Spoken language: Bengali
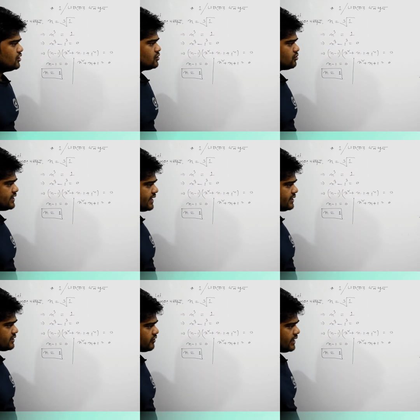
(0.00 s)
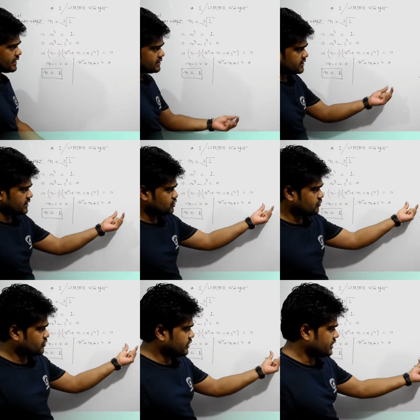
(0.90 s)
তো দেখেন তাহলে একটা দ্বিঘাত
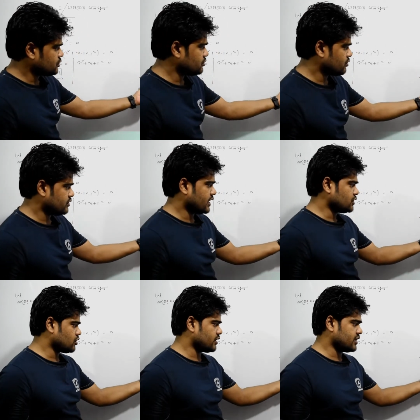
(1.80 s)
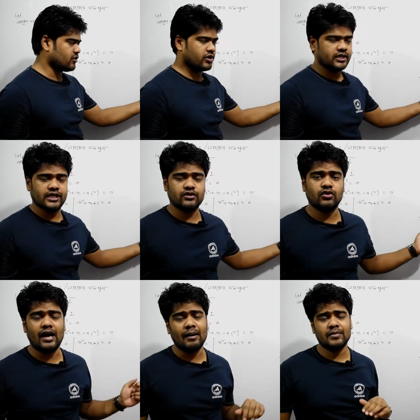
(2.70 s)
সমীকরণ এই সূত্র দ্বারা সমাধান করা যায়
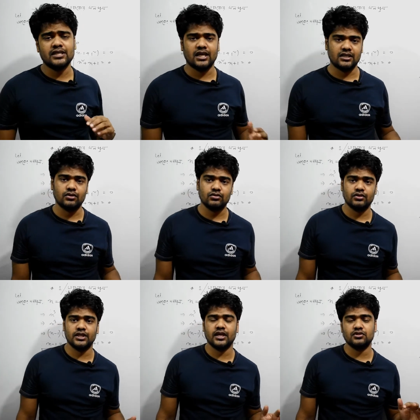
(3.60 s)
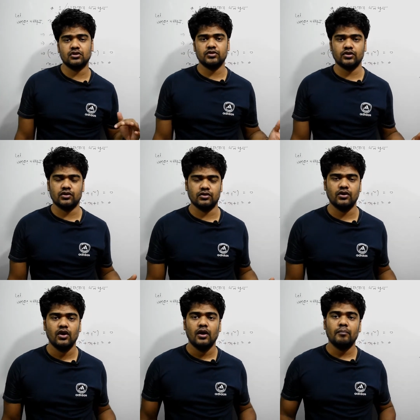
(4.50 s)
তো আমরা সাধারণত দ্বিঘাত সমীকরণ
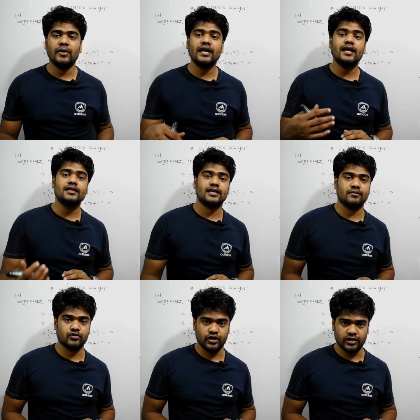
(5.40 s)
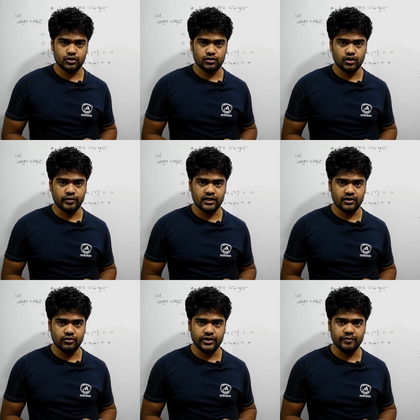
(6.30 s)
মেডেল টার্ম করে
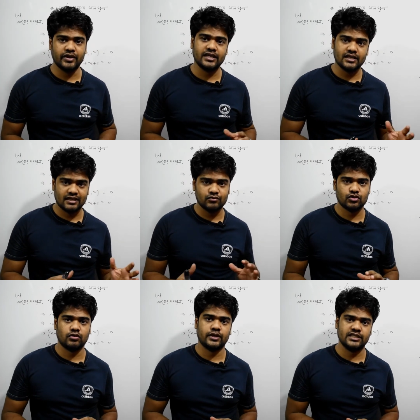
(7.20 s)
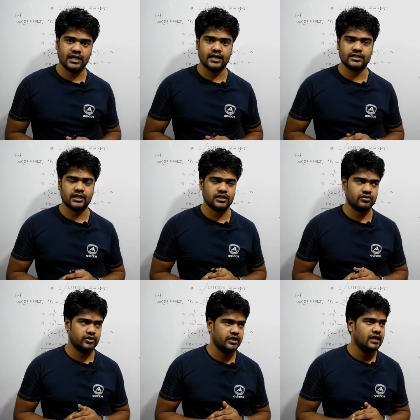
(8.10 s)
সমাধান করি মেডেল টার্ম তো সবারই জানা আছে আশা করি